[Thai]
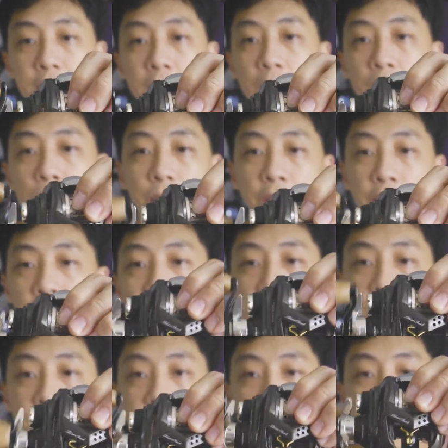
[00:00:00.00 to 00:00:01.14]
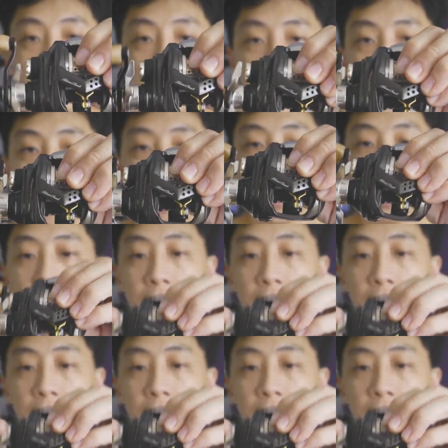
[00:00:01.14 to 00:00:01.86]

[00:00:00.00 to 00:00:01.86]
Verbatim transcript: เจ้าเคกาบิคินเลยนะฮะ